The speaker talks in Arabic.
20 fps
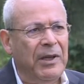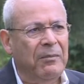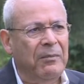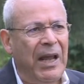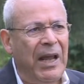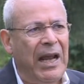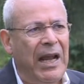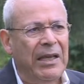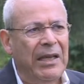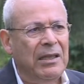
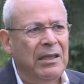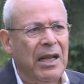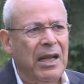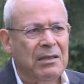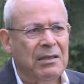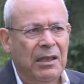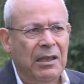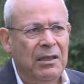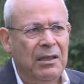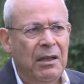ملايين
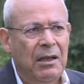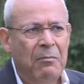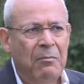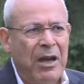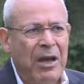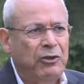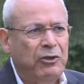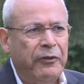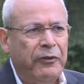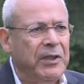نازحين
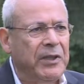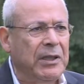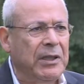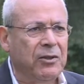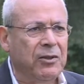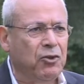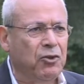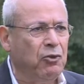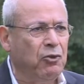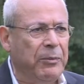ما شفت
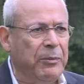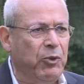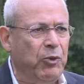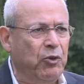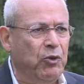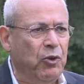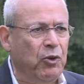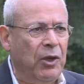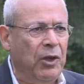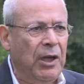سوري
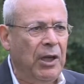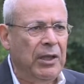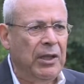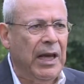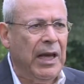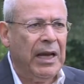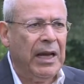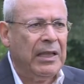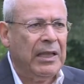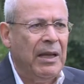بيقول
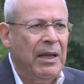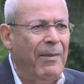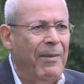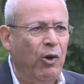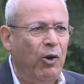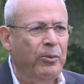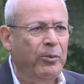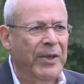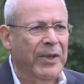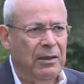يا ريتنا
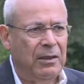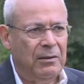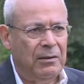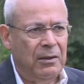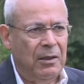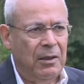ما قمنا